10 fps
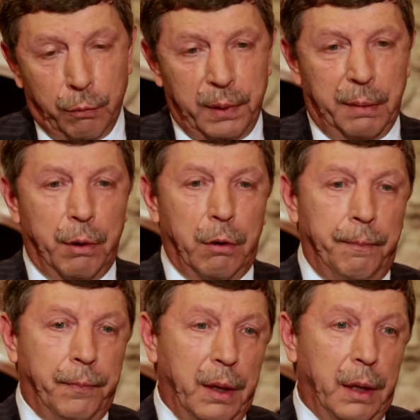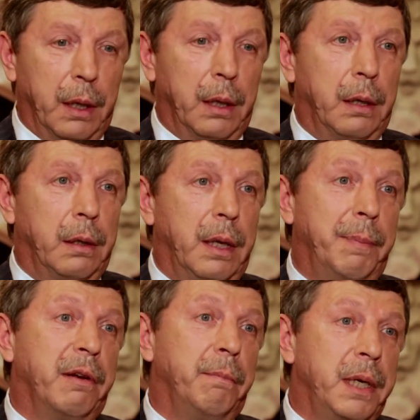крупных бюро. Это
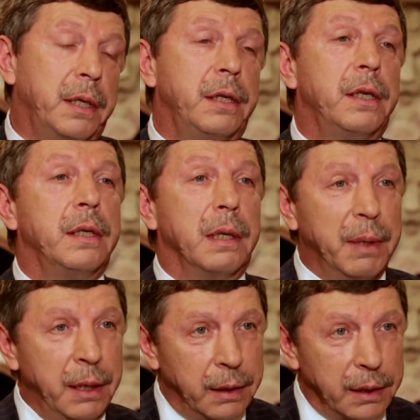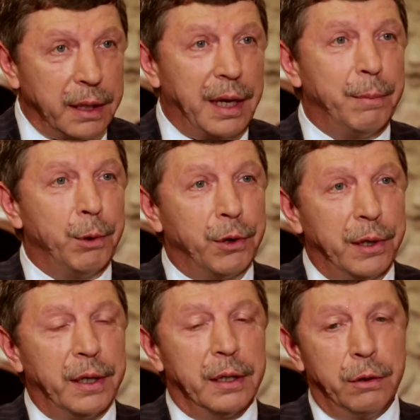на первом месте, естественно, мы, Национальное бюро
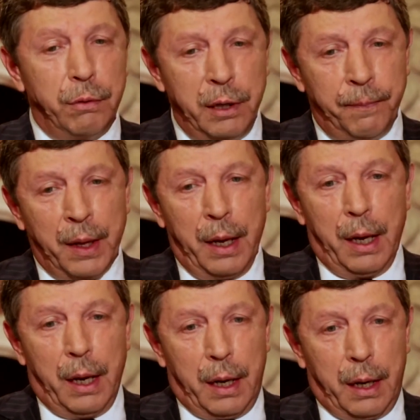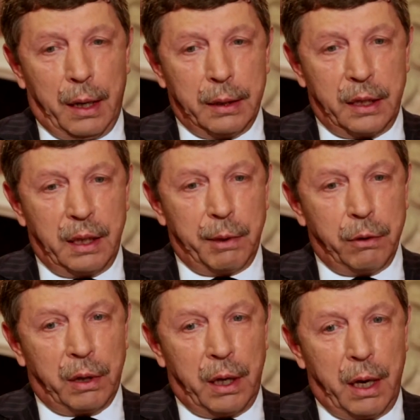кредитных историй. А затем
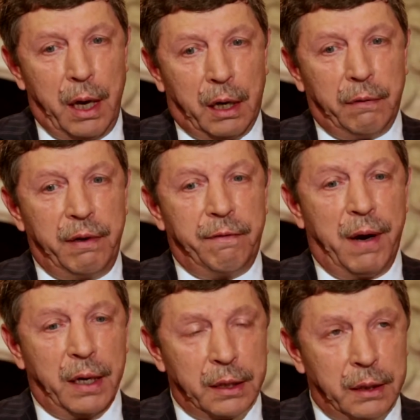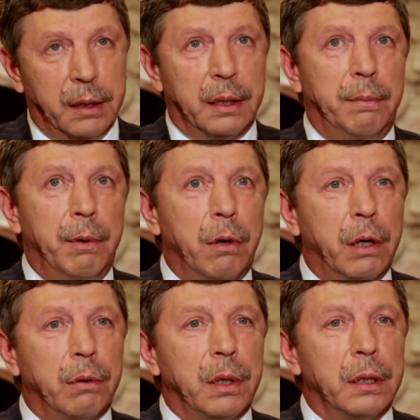идет Equifax, э, бюро,
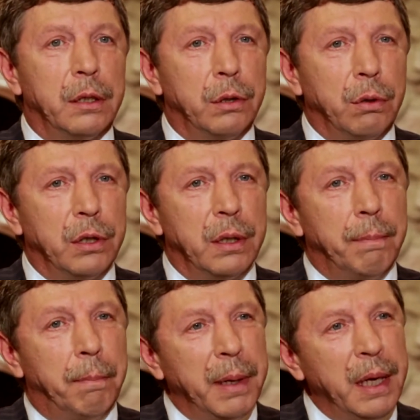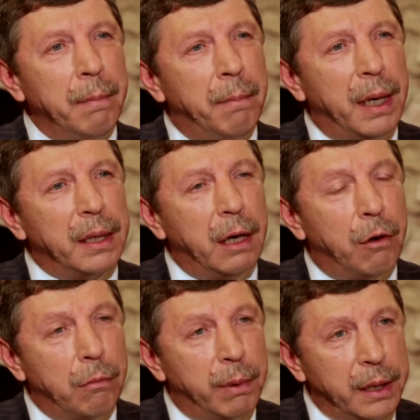которое создано при банке
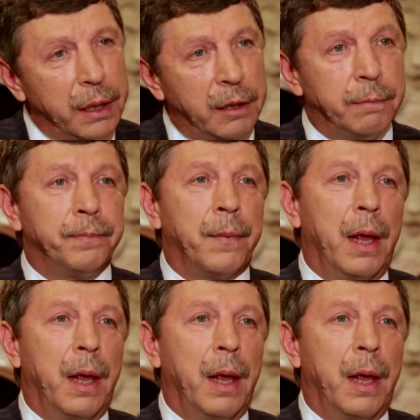Home Credit.